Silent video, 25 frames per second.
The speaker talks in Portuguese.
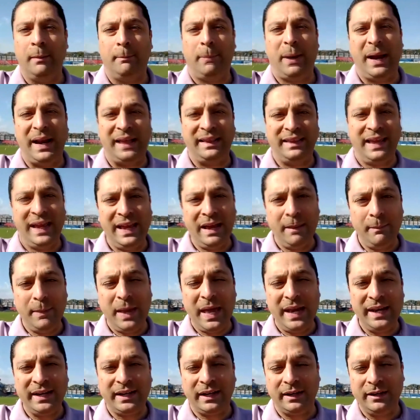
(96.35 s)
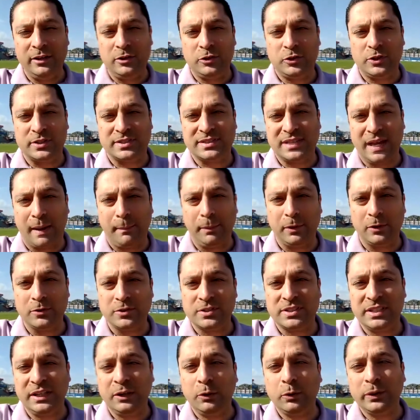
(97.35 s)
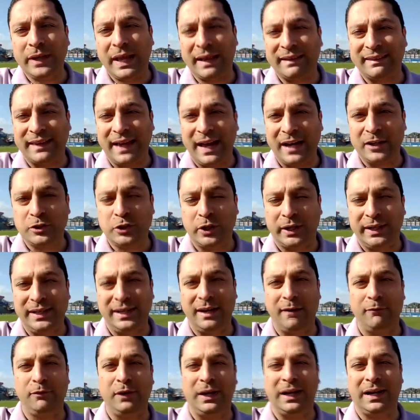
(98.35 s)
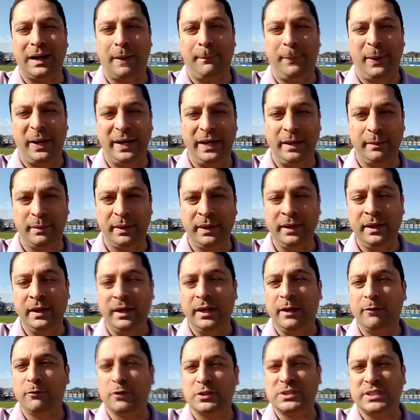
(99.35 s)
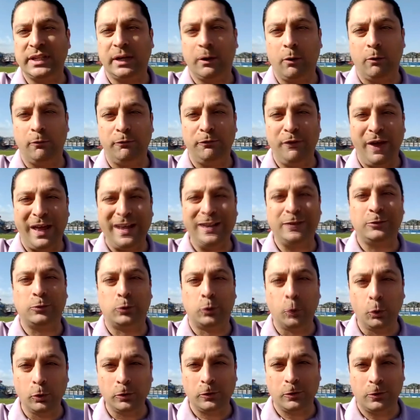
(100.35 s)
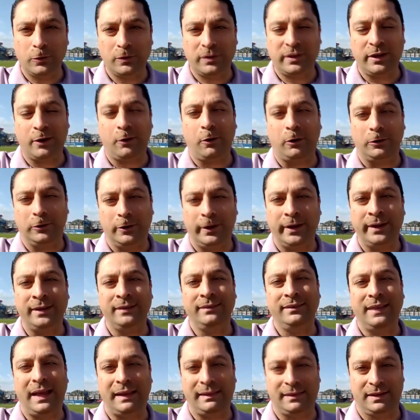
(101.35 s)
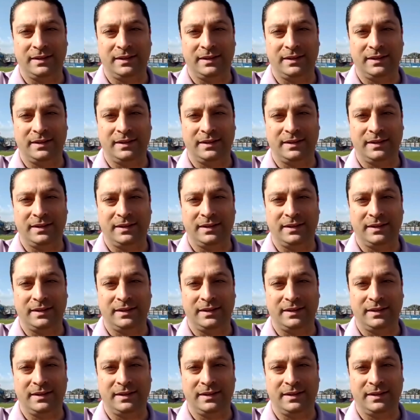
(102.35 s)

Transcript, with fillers: Paraná e América neste sábado, 5 da tarde, aqui na Vila Caparema. E você confere tudo do tricolor na